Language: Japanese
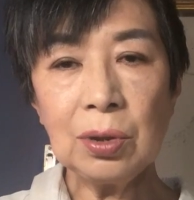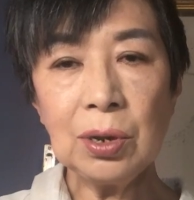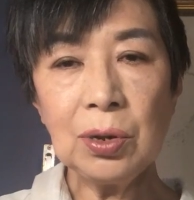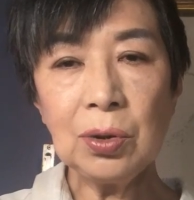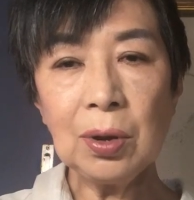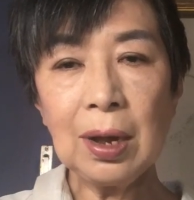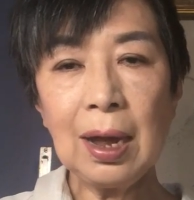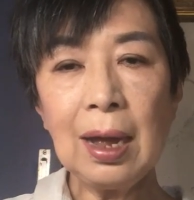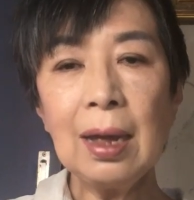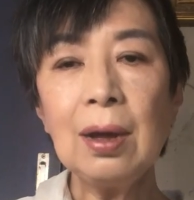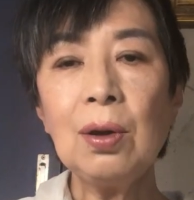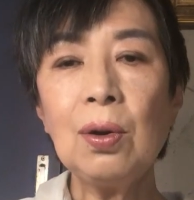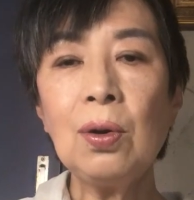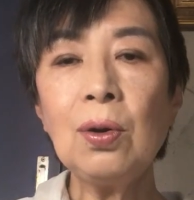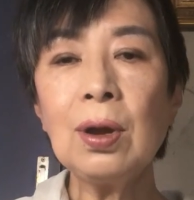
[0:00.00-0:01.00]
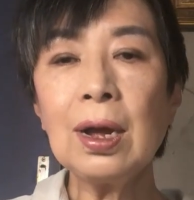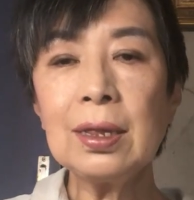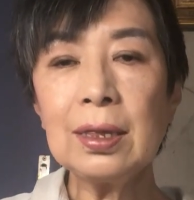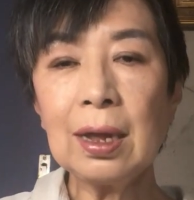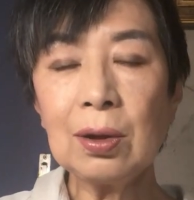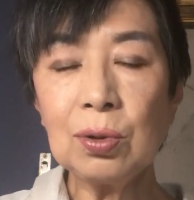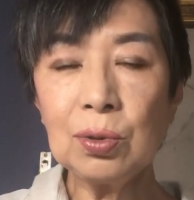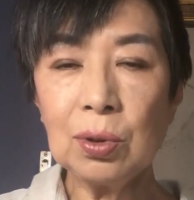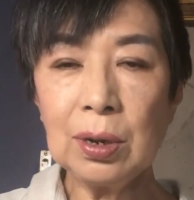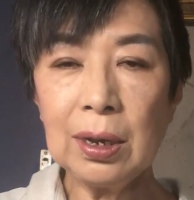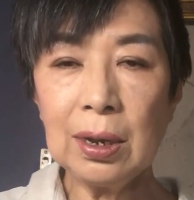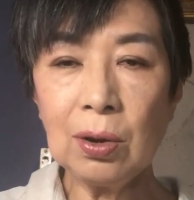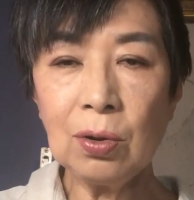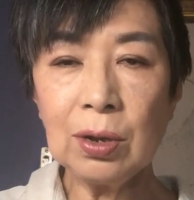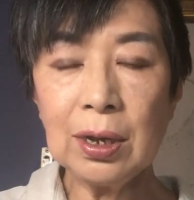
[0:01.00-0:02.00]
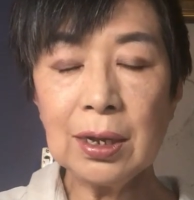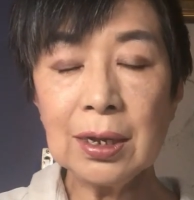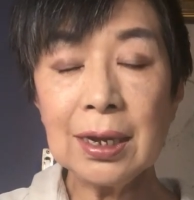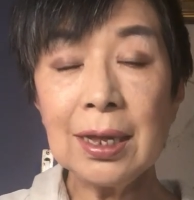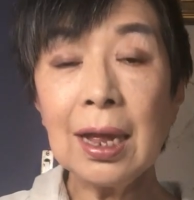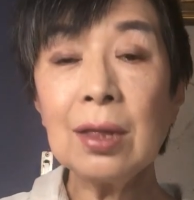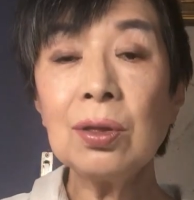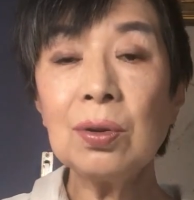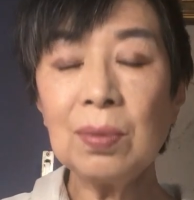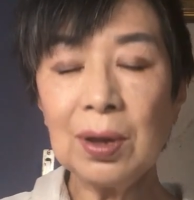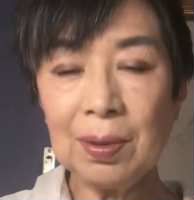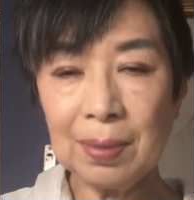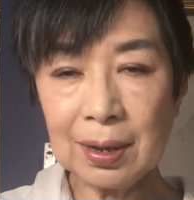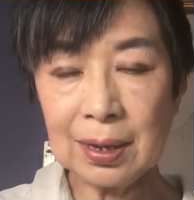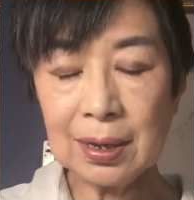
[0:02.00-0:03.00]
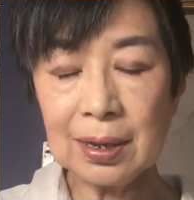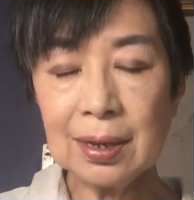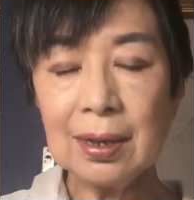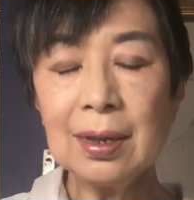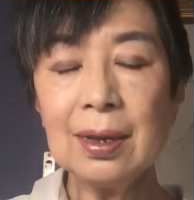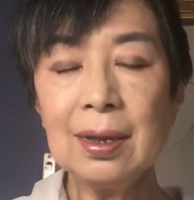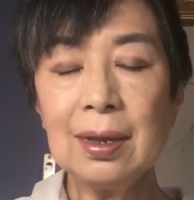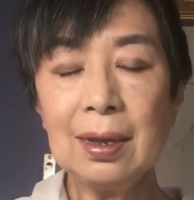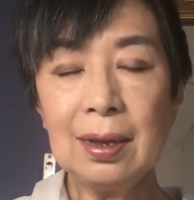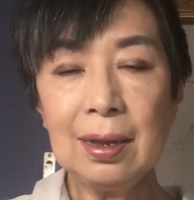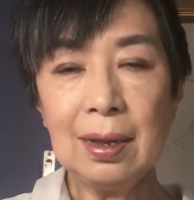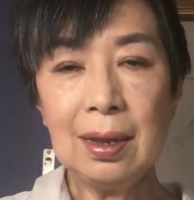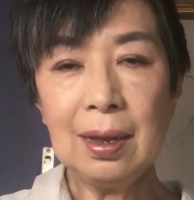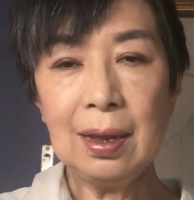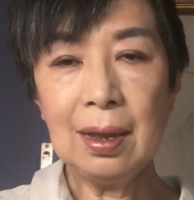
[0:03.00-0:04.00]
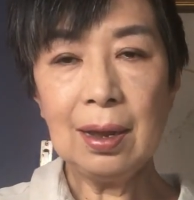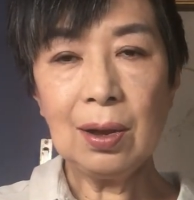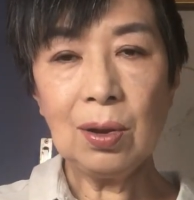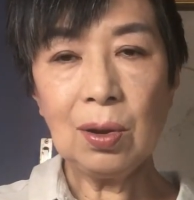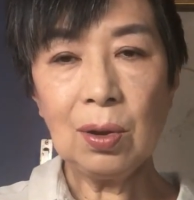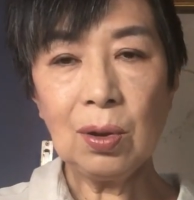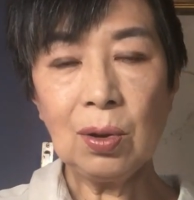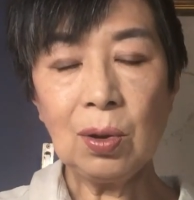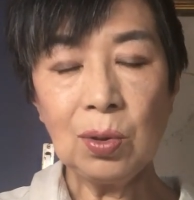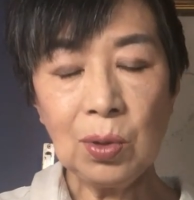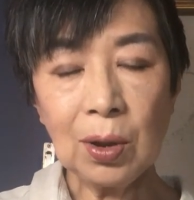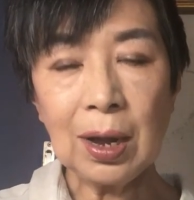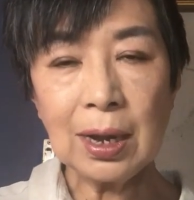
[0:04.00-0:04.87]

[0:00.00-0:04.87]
というのが多かったことにお気づきだと思います。この